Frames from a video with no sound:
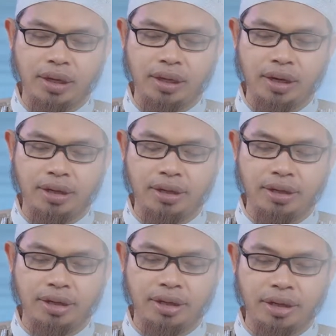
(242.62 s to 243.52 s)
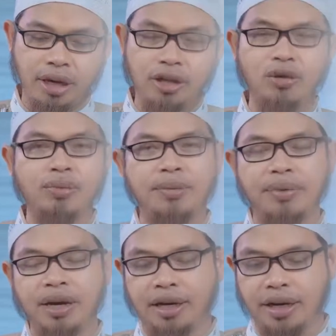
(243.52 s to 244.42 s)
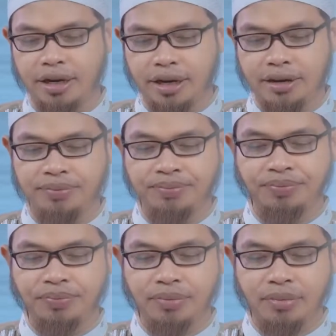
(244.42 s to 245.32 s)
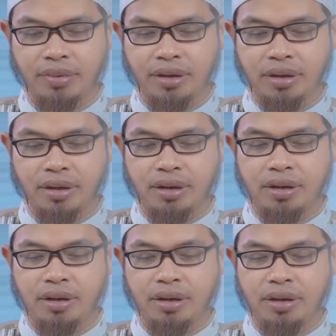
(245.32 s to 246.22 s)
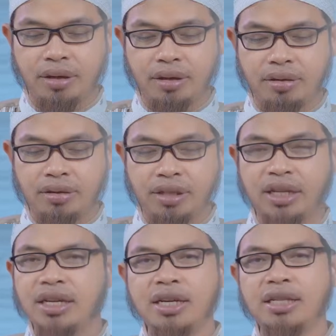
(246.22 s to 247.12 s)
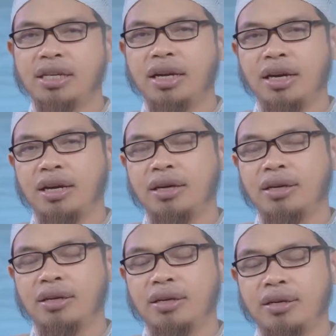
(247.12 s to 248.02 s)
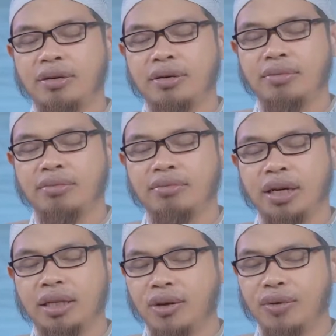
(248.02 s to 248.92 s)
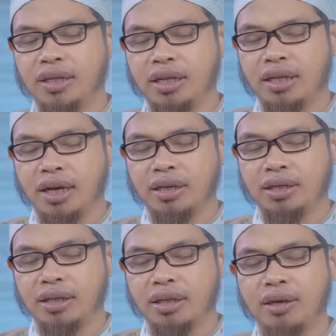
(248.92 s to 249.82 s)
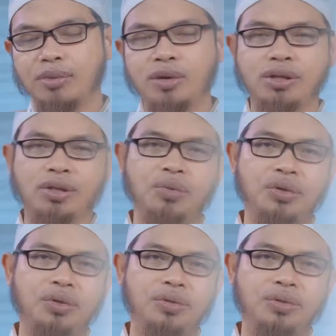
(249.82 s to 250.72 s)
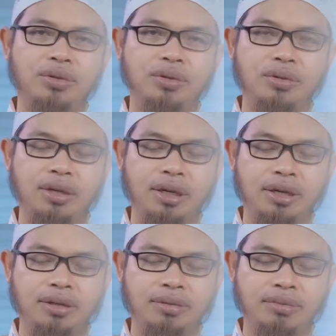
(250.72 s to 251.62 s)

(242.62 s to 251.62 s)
ya atau menyepelekannya e, jika dia tidak mengetahui tentang ilmu tersebut ya